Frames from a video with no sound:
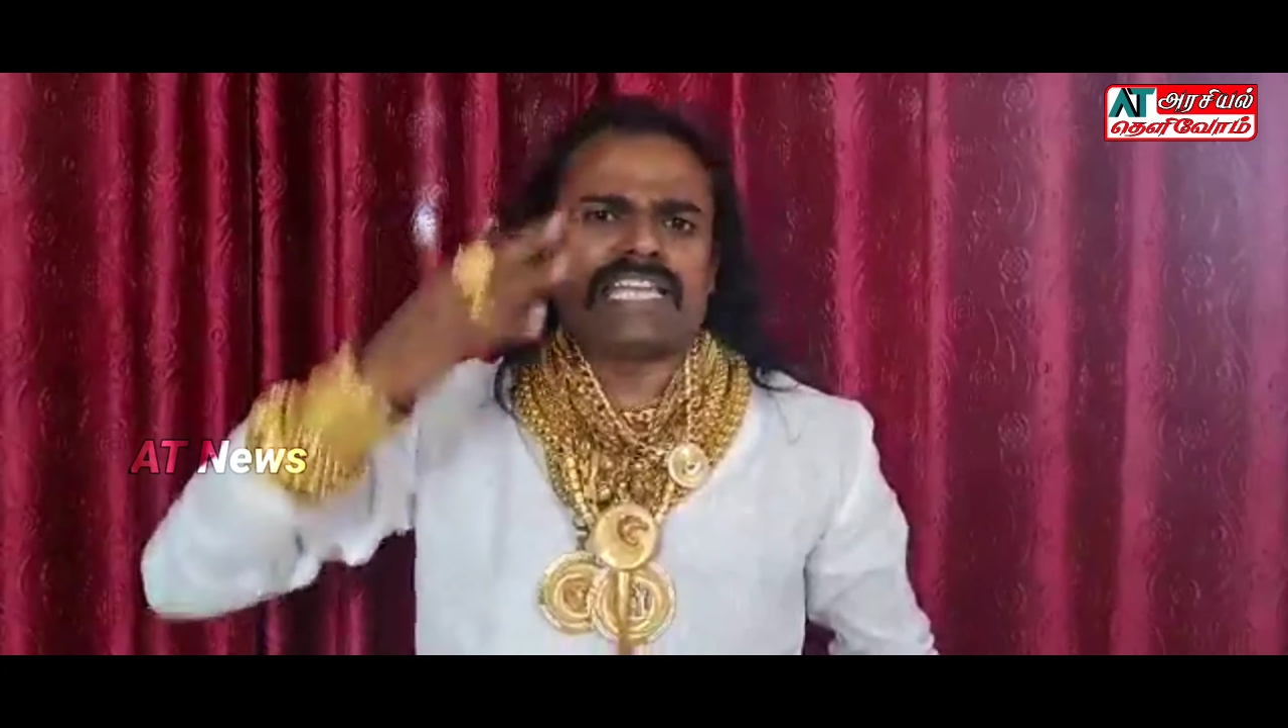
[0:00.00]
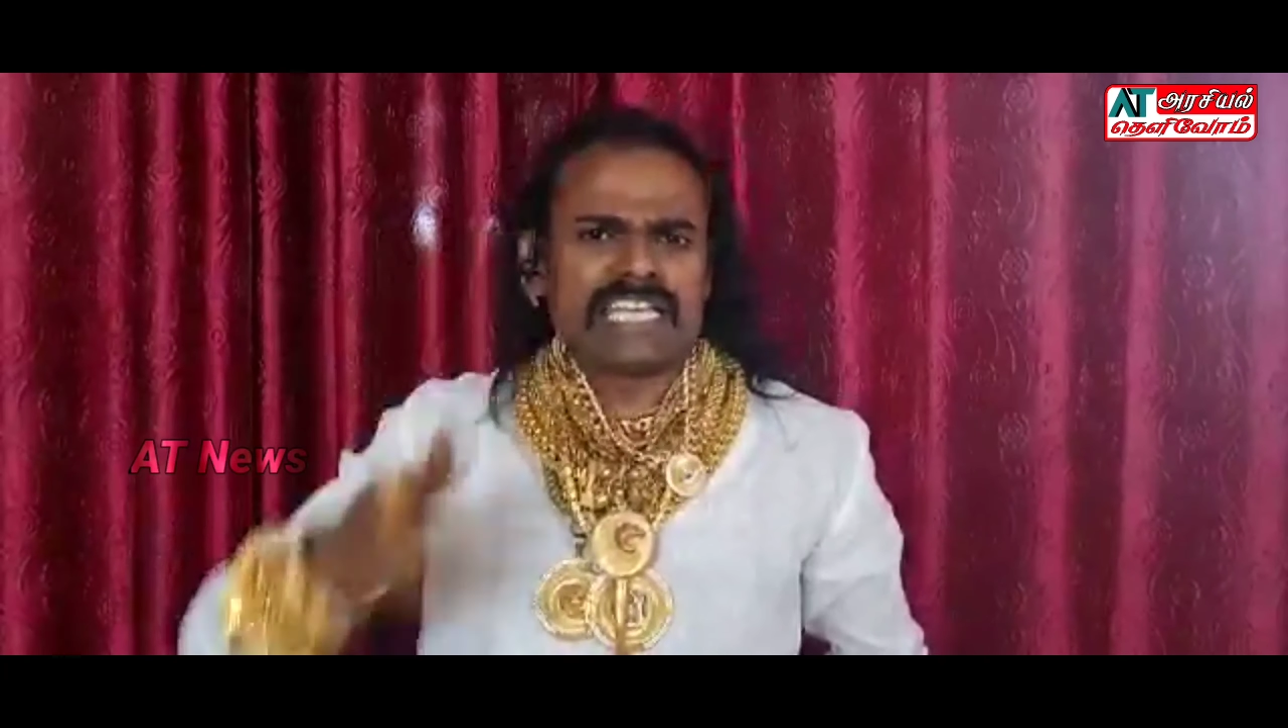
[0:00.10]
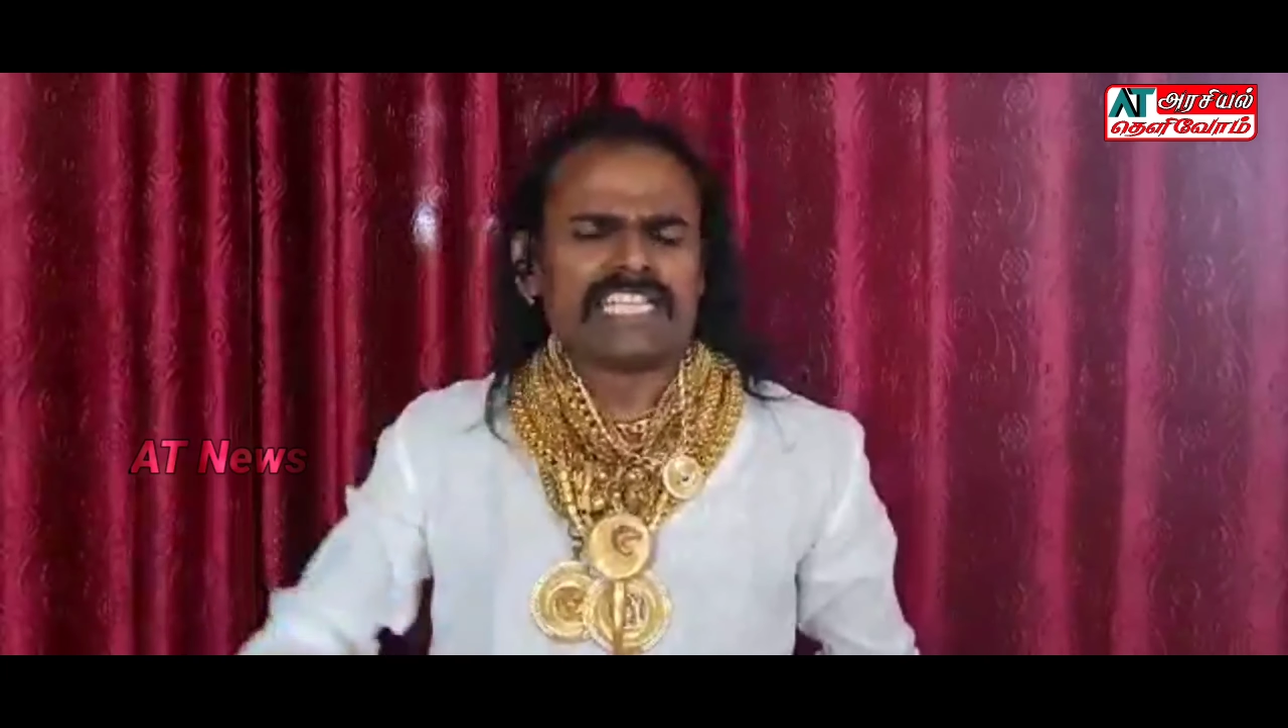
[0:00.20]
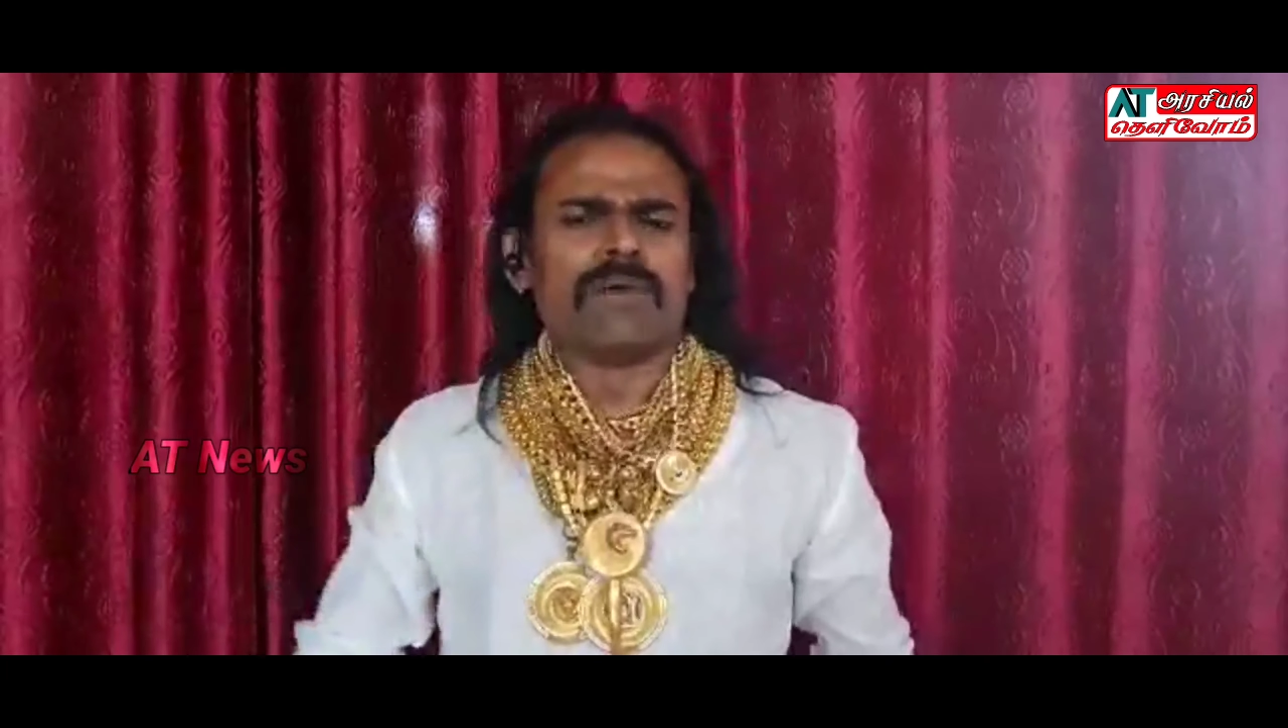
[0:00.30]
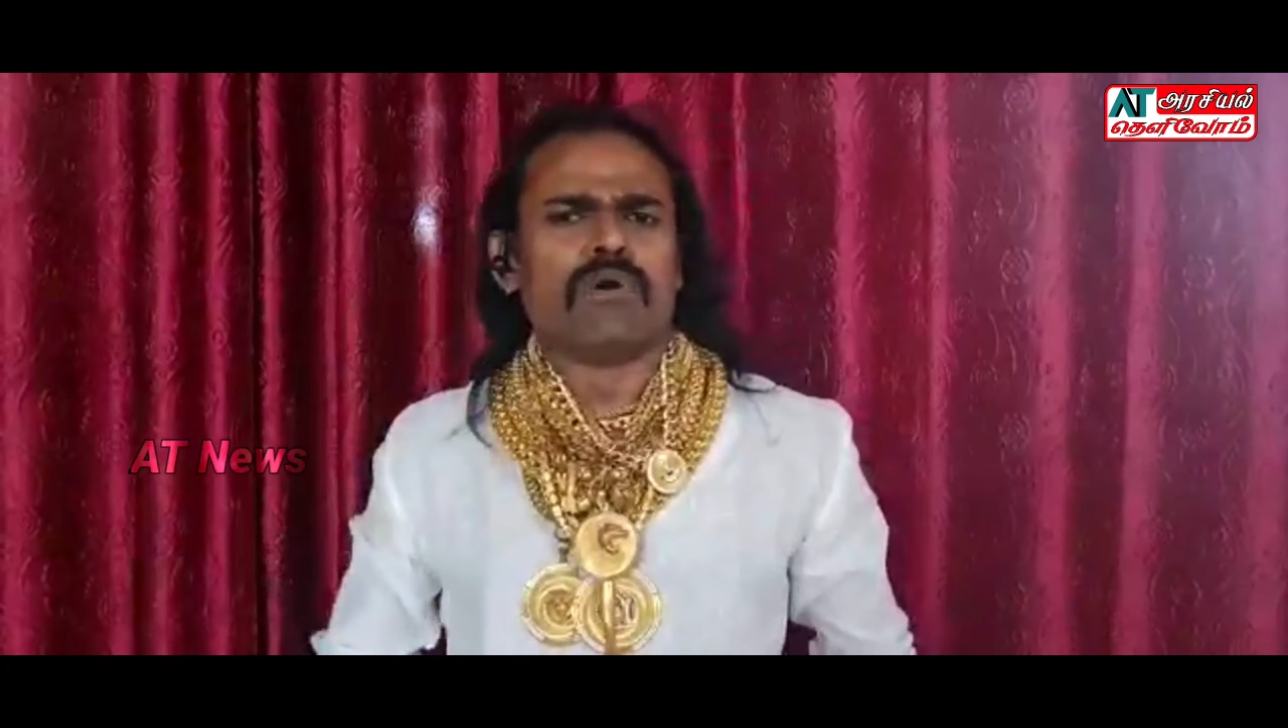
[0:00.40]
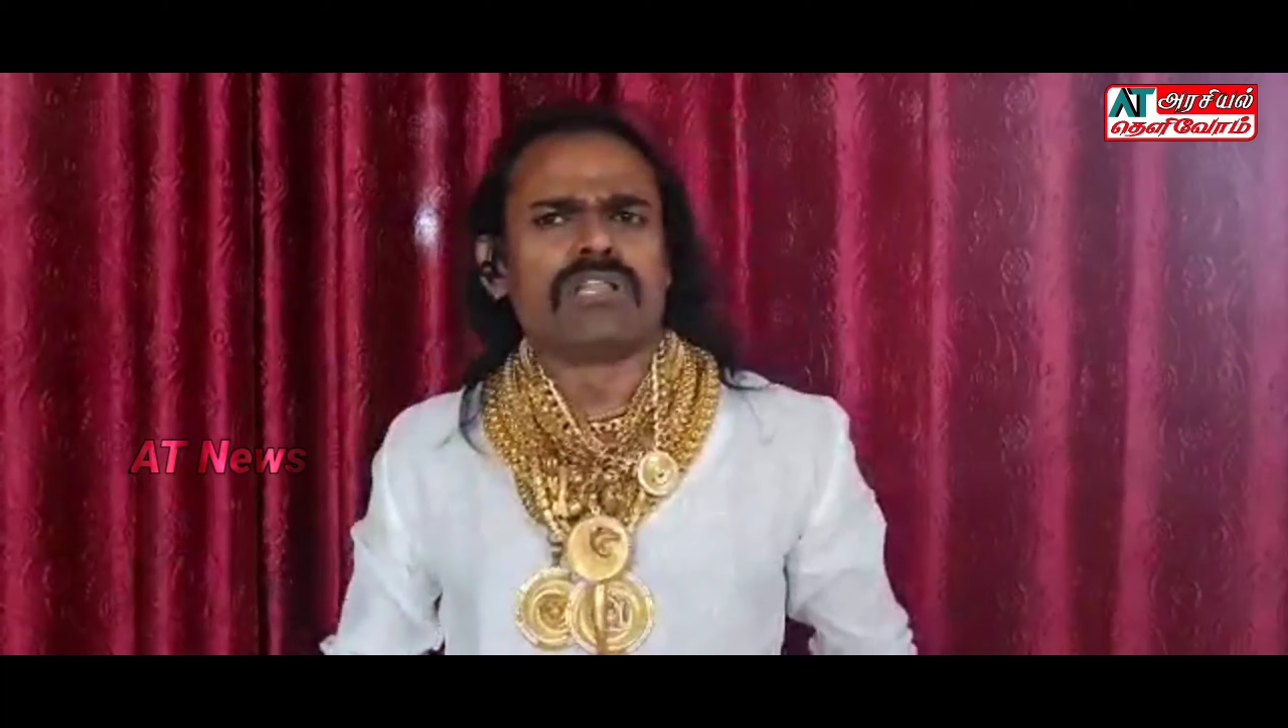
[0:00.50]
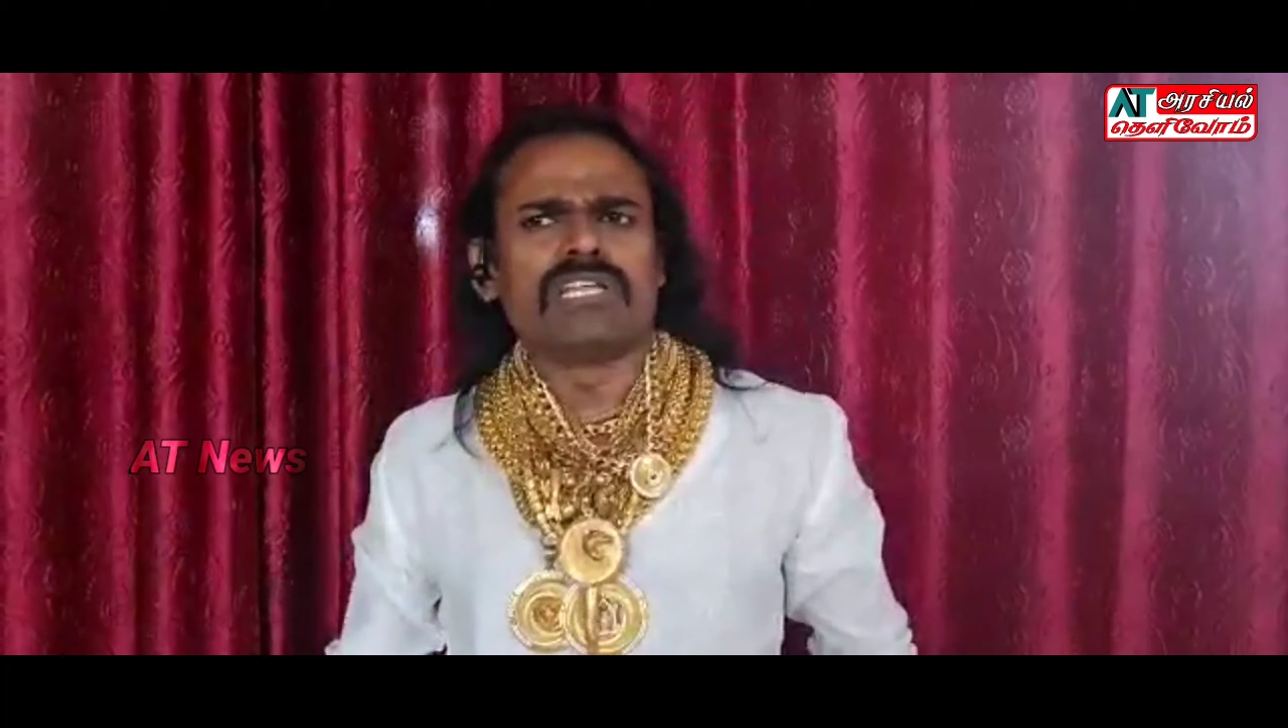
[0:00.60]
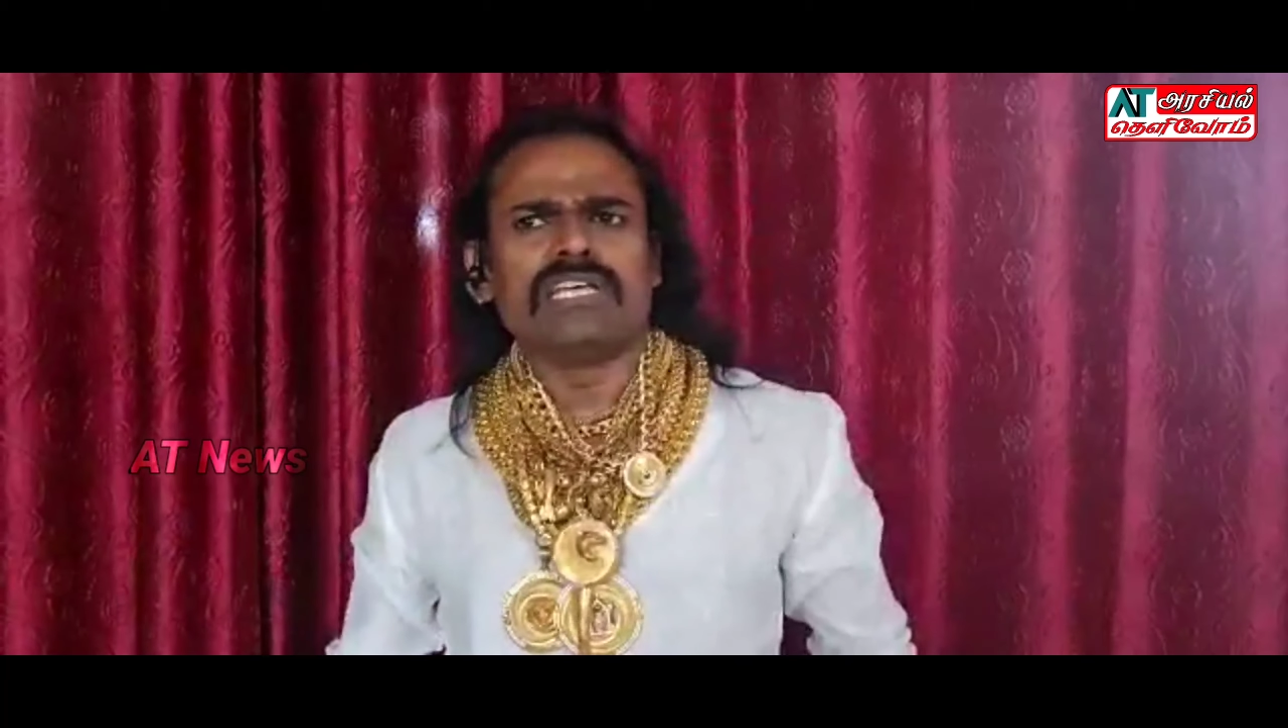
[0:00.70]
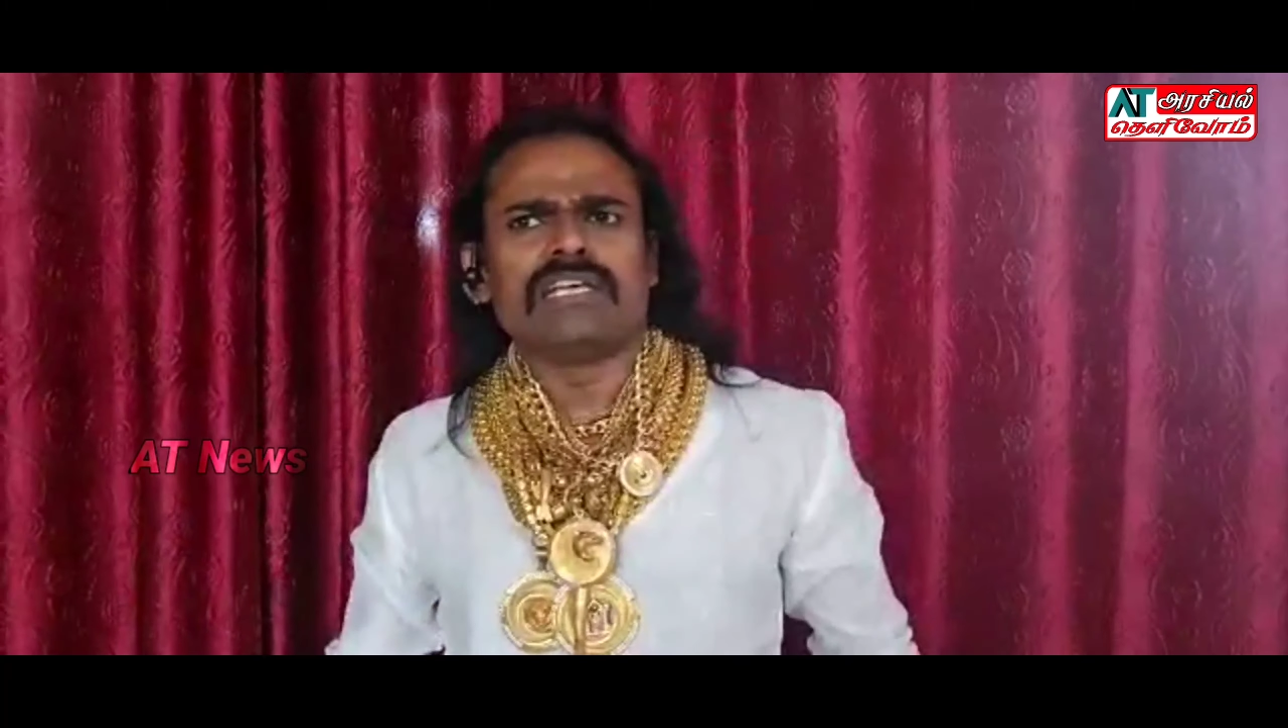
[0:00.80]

இருந்த பொழுது